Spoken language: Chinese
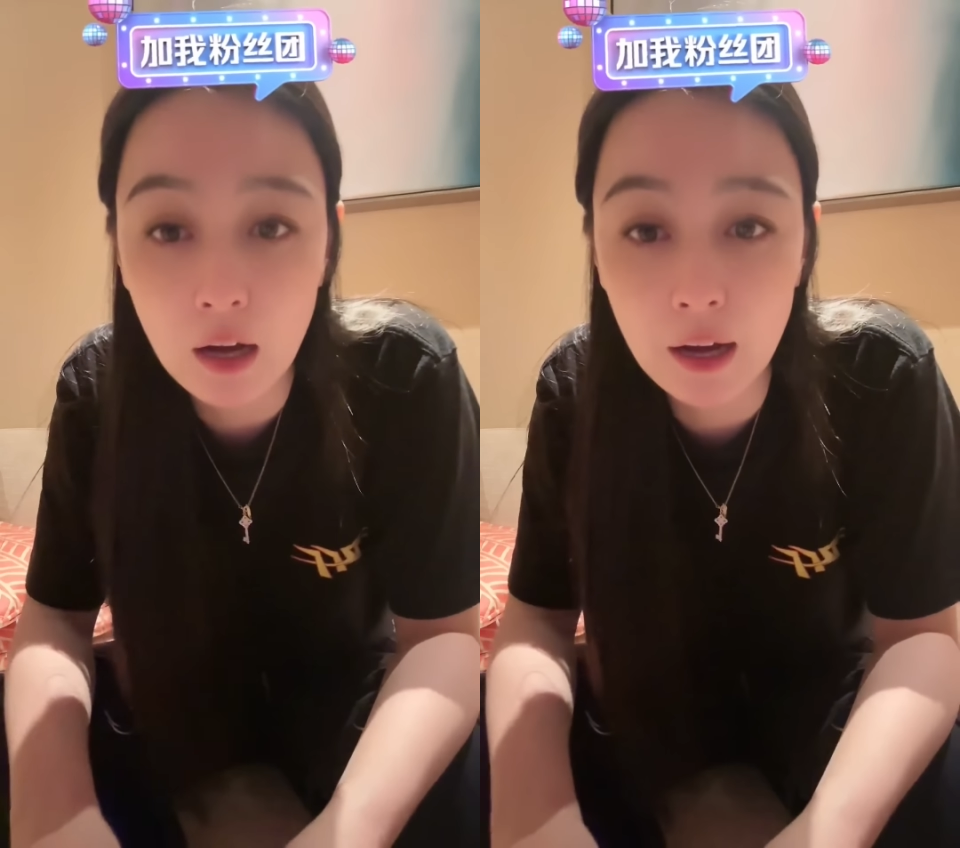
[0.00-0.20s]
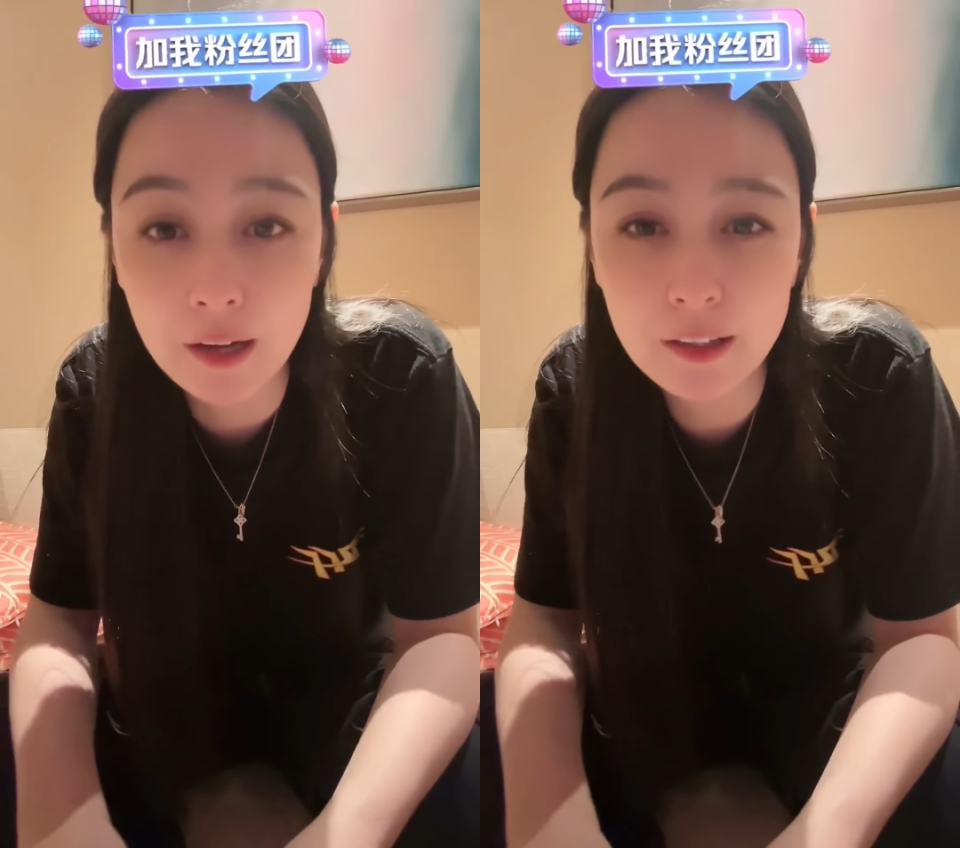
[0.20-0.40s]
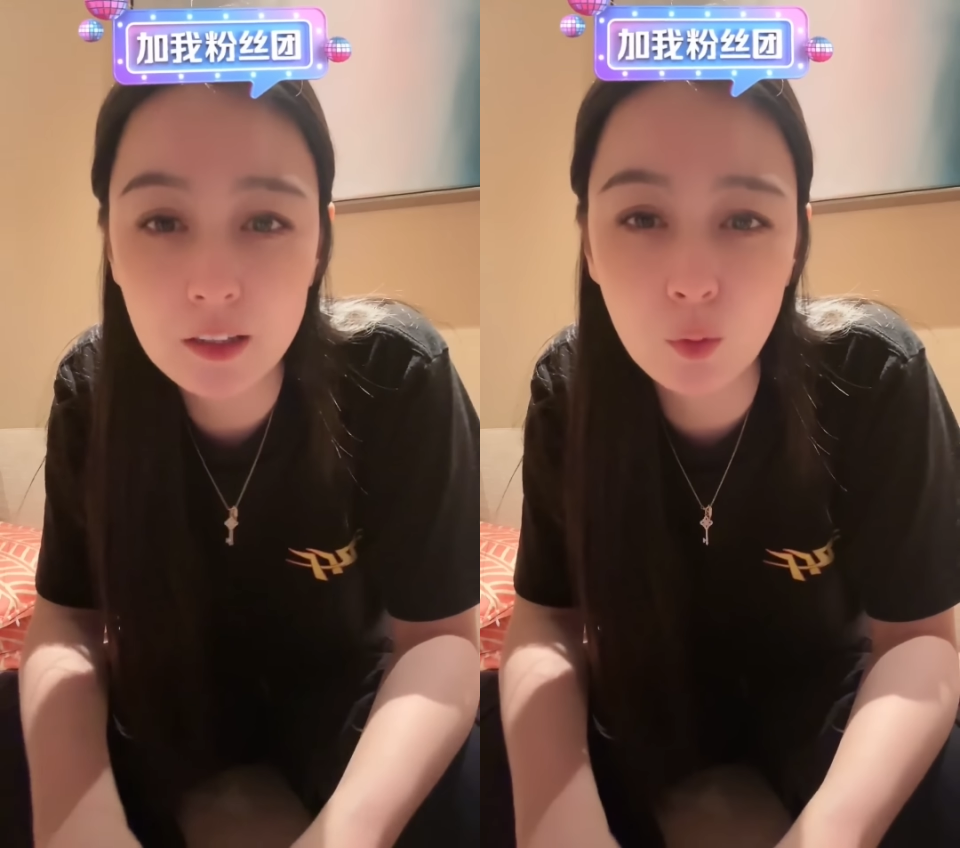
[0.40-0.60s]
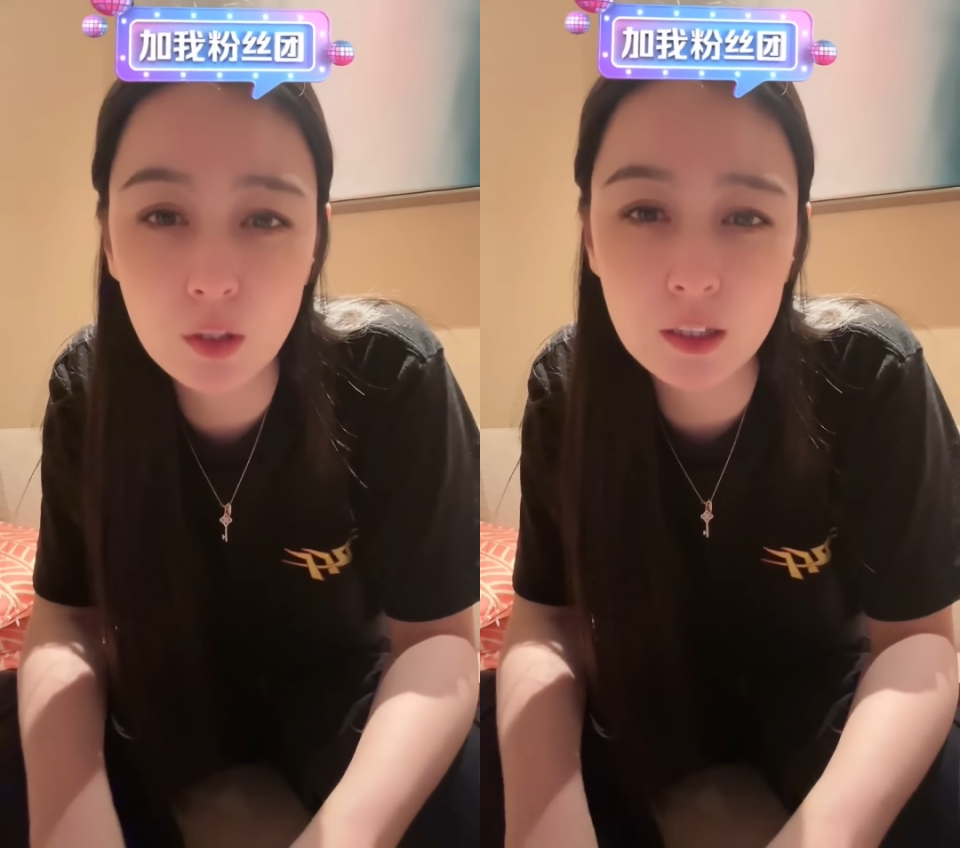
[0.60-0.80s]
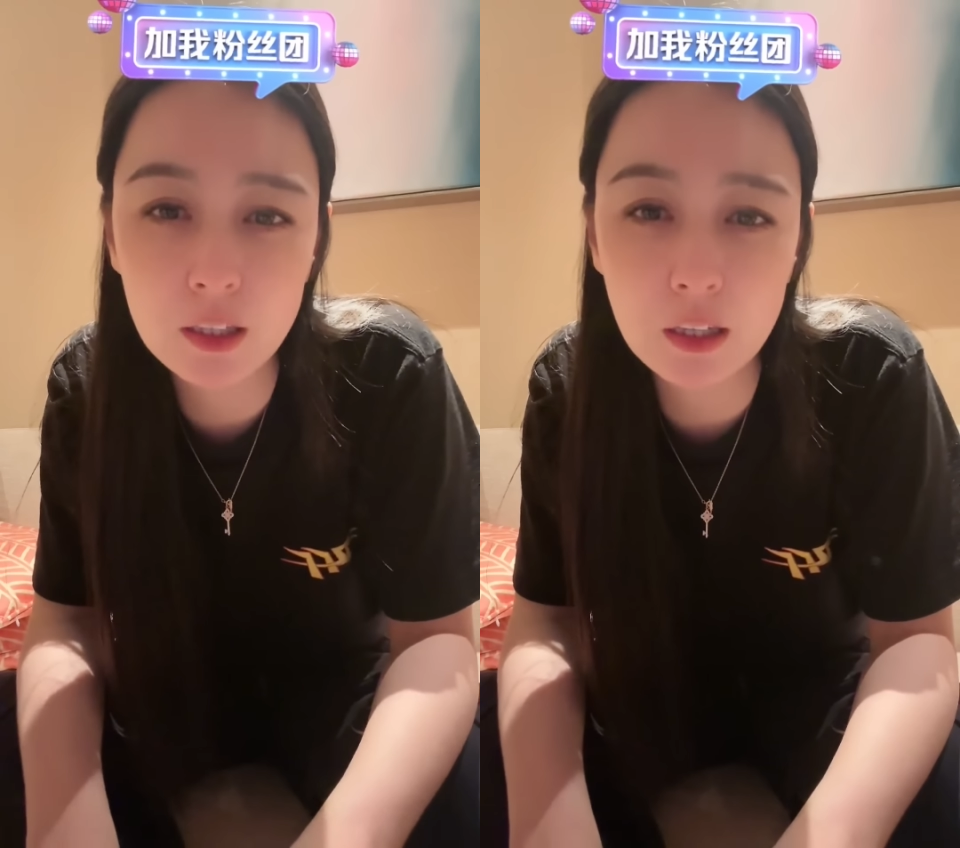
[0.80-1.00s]
哎呀，
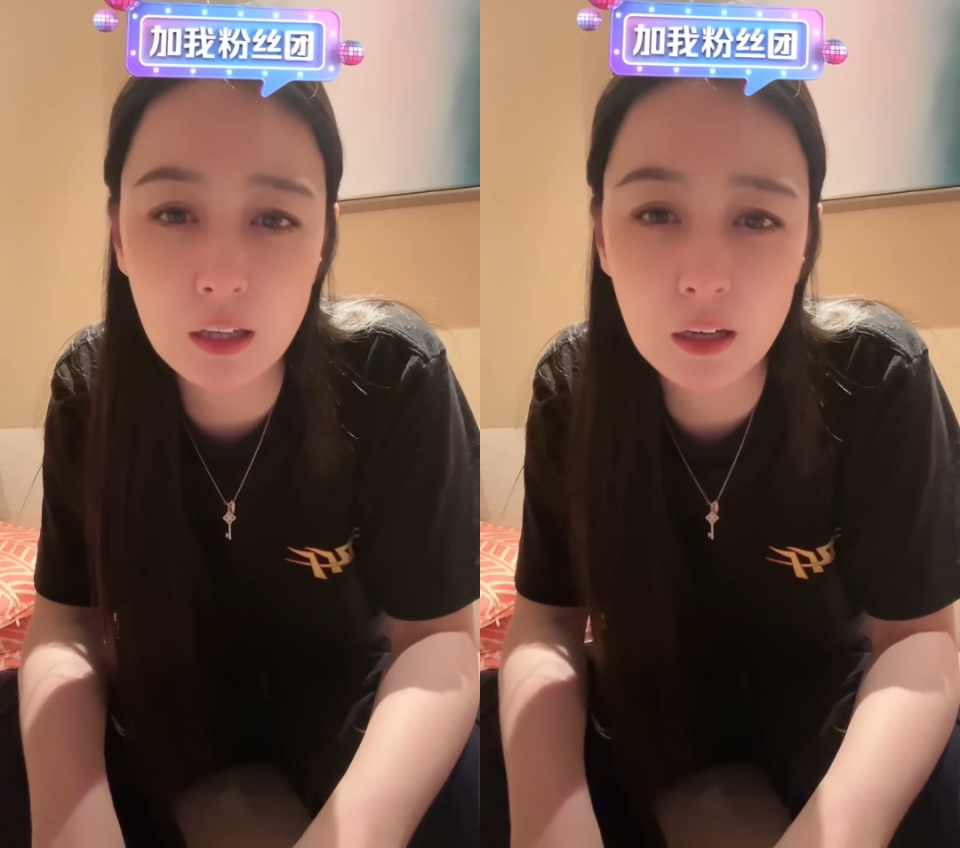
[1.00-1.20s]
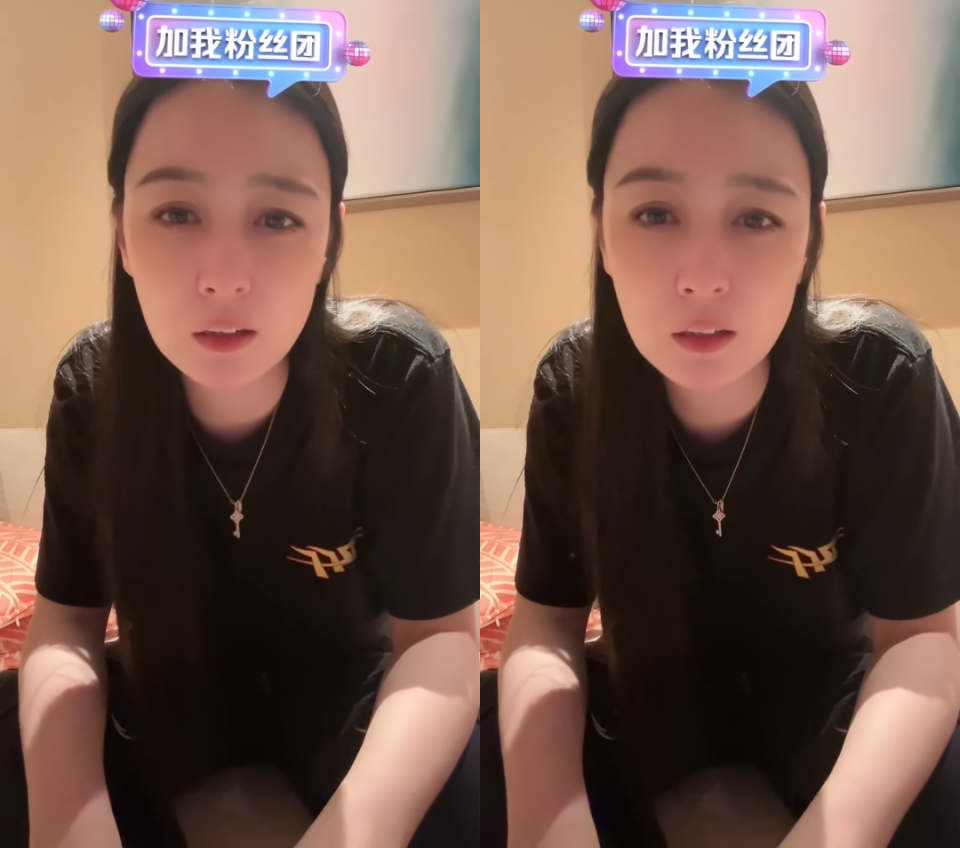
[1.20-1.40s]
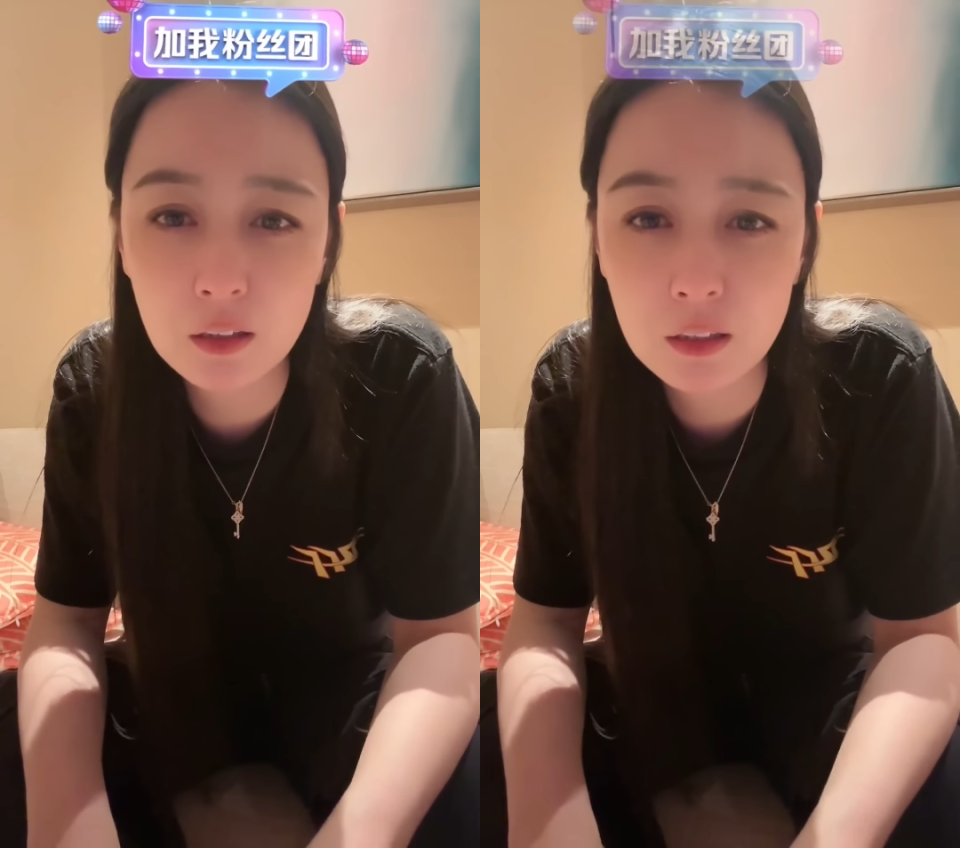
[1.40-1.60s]
我的天哪！